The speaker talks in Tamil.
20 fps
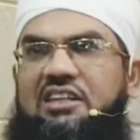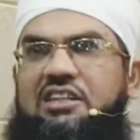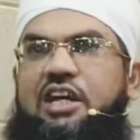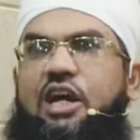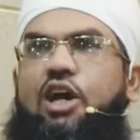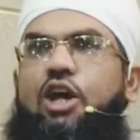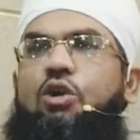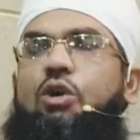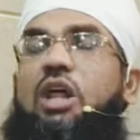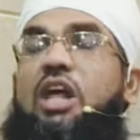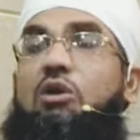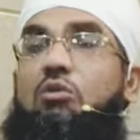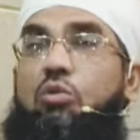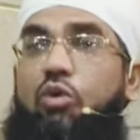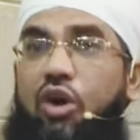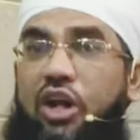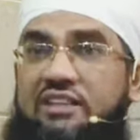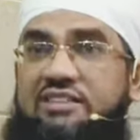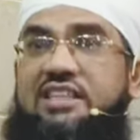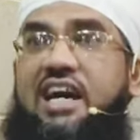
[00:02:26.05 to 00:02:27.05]
தங்களுடைய
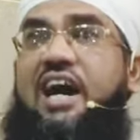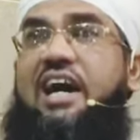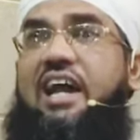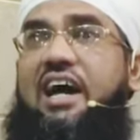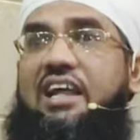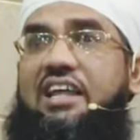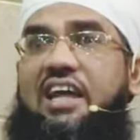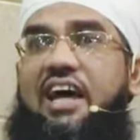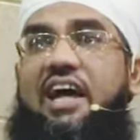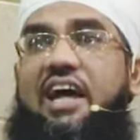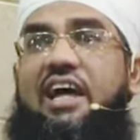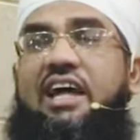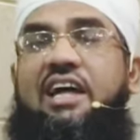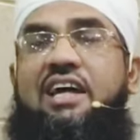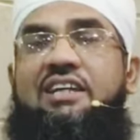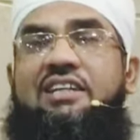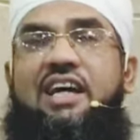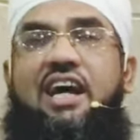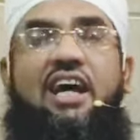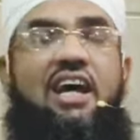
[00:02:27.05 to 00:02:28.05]
மொழி சாராத
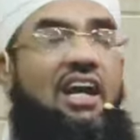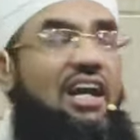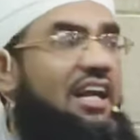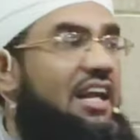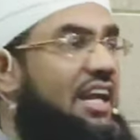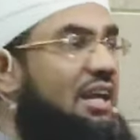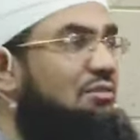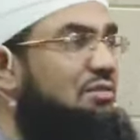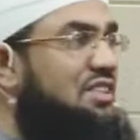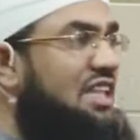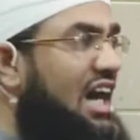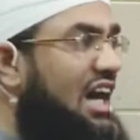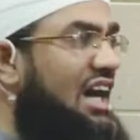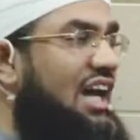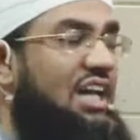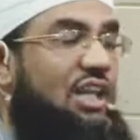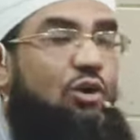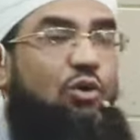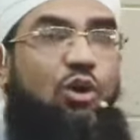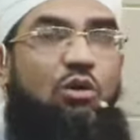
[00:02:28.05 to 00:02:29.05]
தங்கள் இனம்
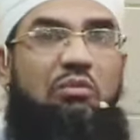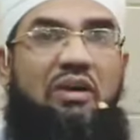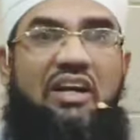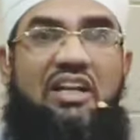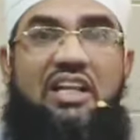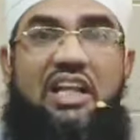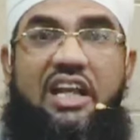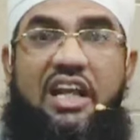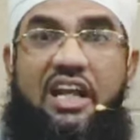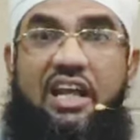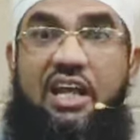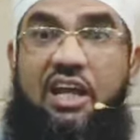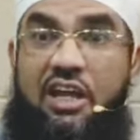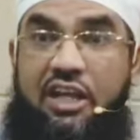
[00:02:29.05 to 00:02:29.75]
சாராத ஒரு மனிதரை